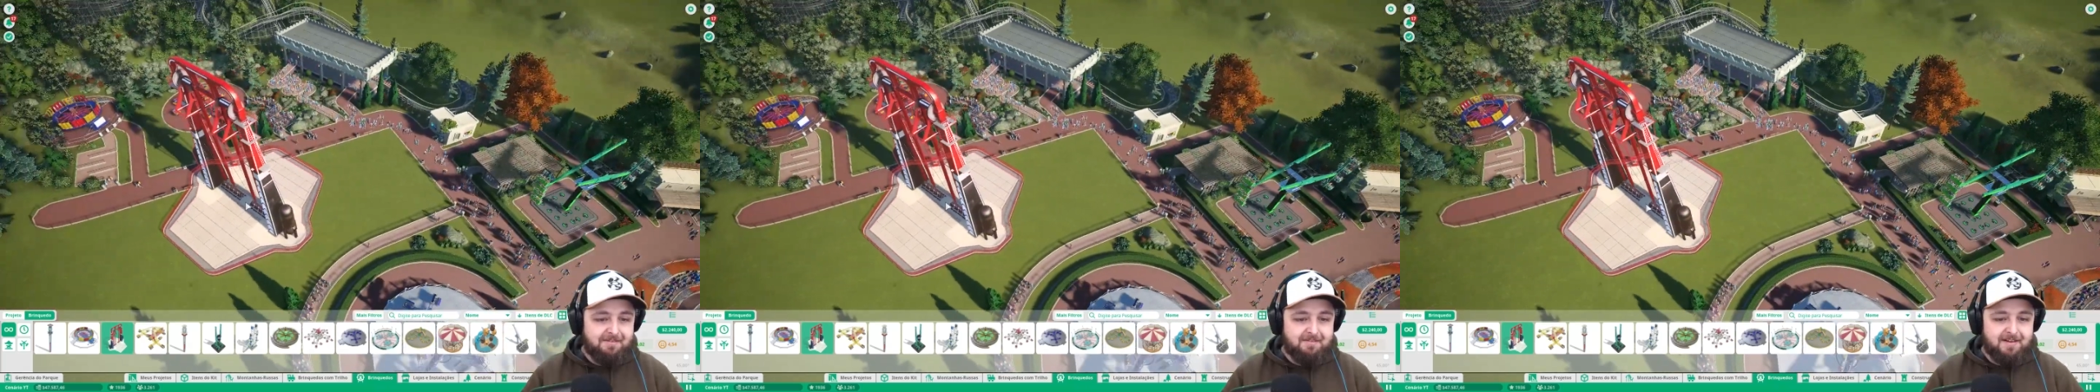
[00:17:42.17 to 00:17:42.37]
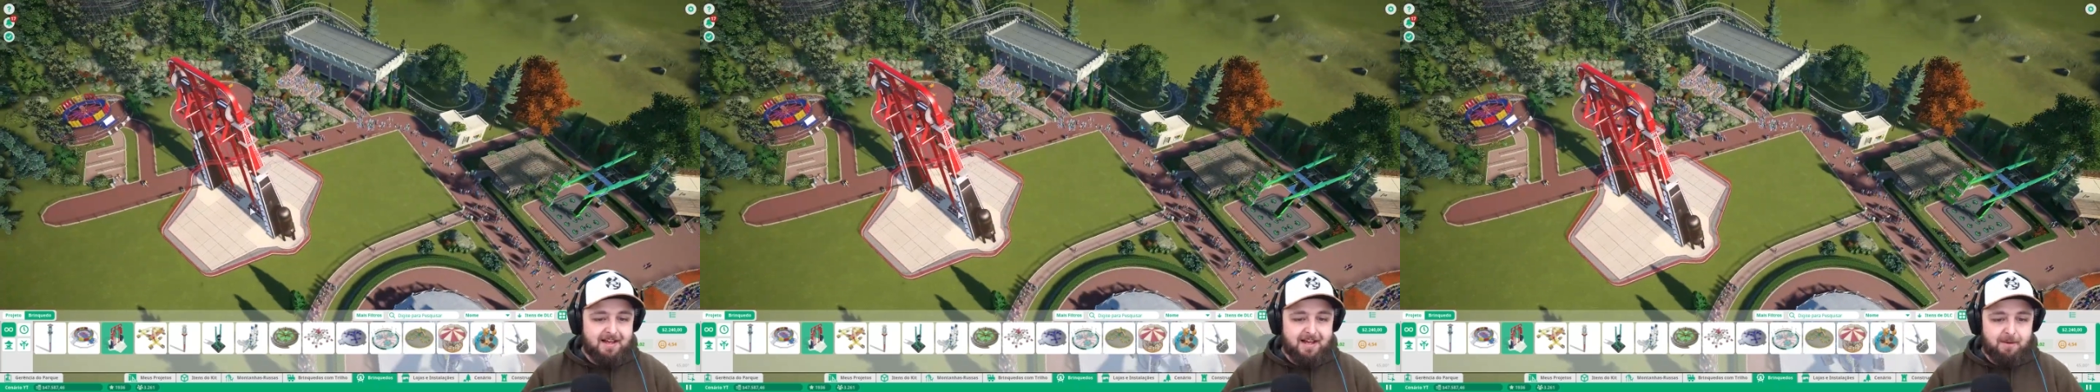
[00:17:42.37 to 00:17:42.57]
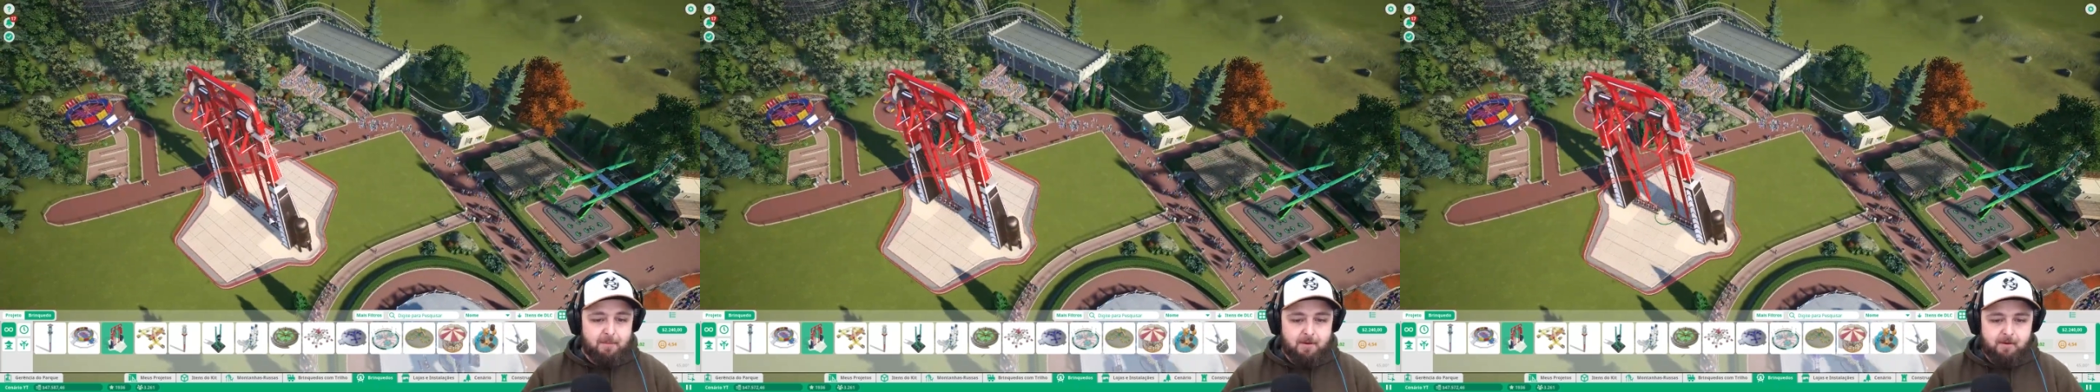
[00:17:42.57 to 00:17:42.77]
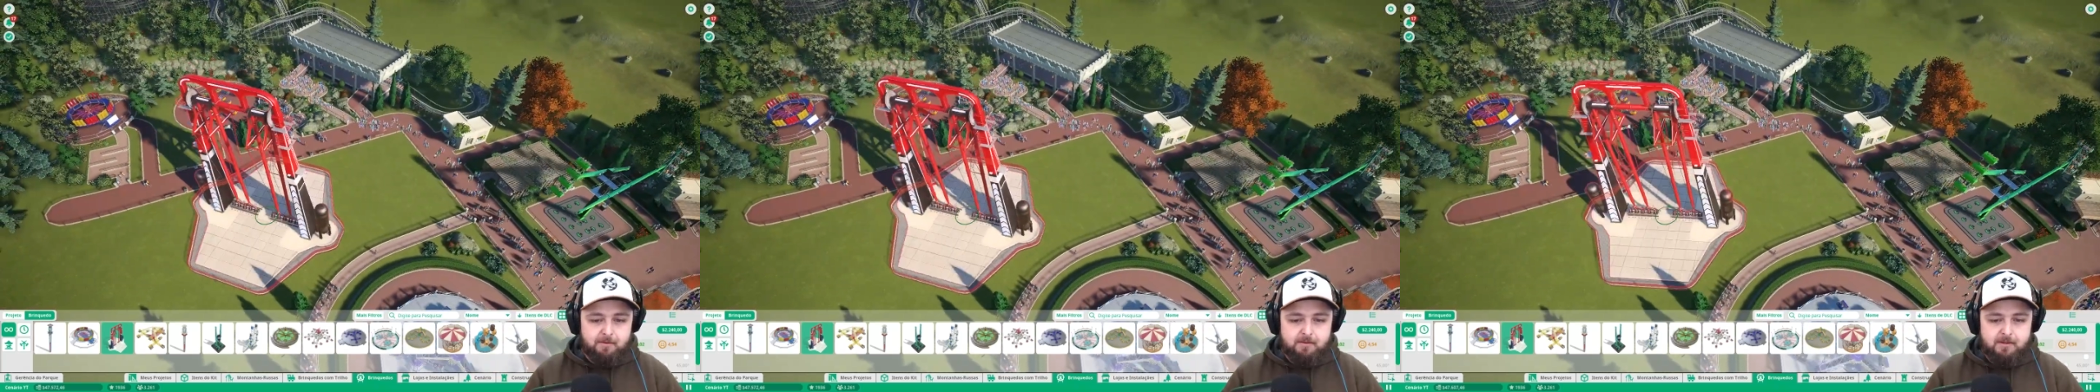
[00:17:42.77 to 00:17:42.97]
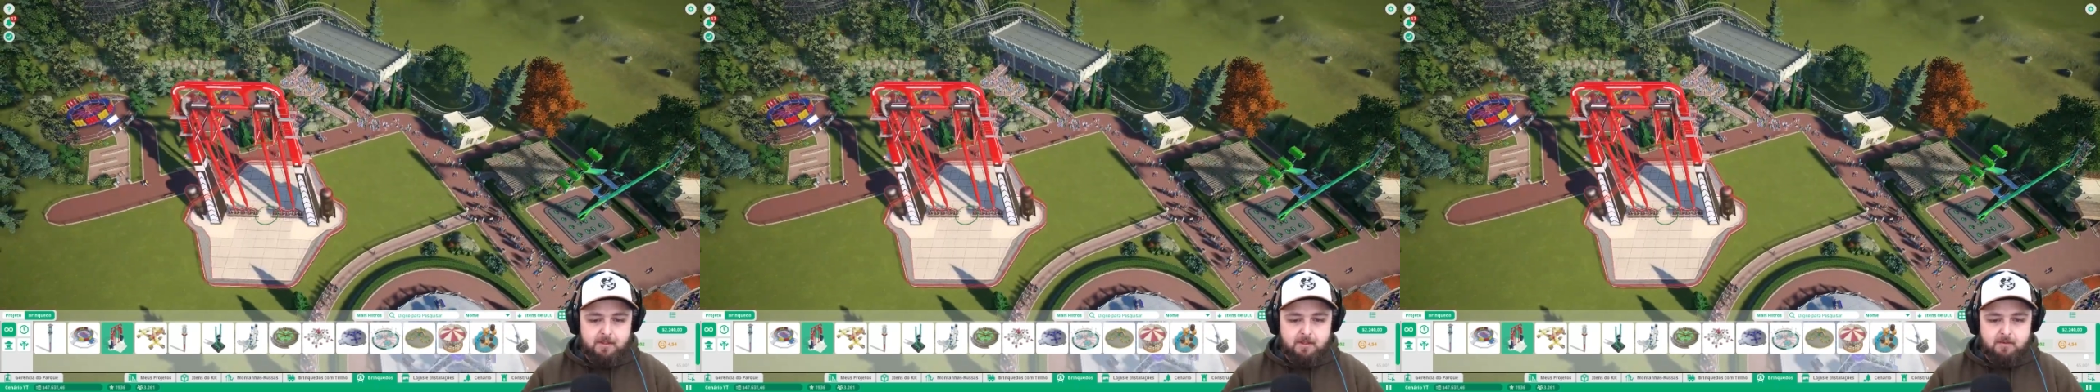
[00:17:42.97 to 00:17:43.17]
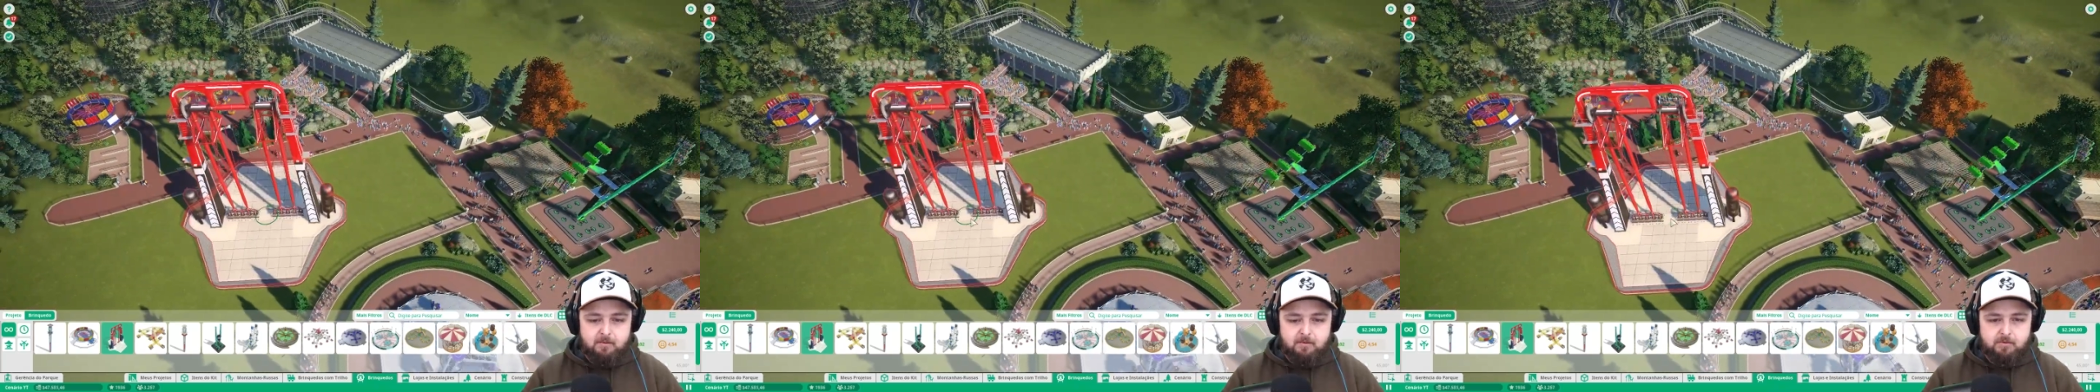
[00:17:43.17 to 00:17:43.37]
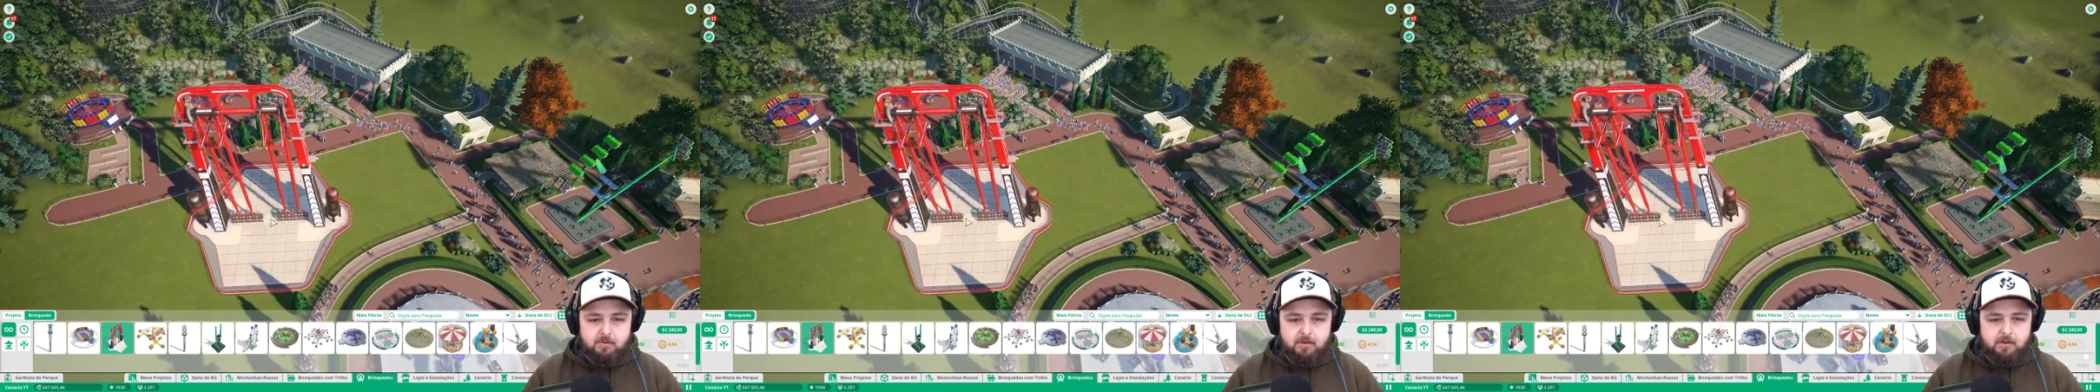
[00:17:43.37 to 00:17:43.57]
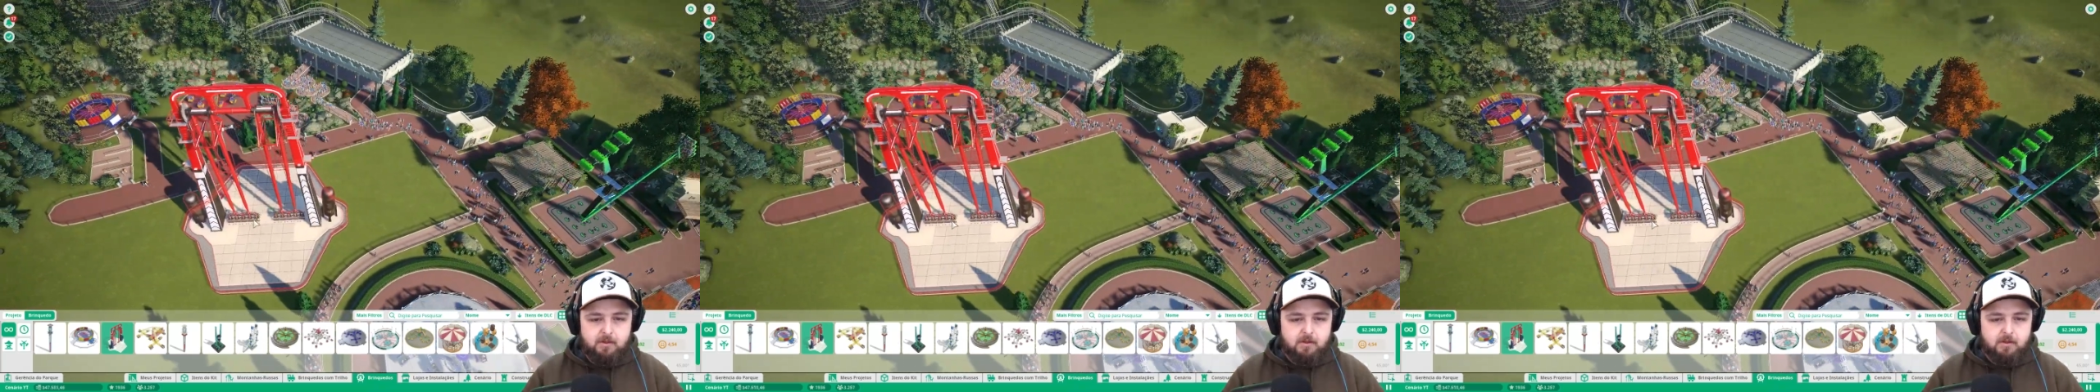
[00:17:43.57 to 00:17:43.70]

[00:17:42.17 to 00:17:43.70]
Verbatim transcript: velho, meu Deus.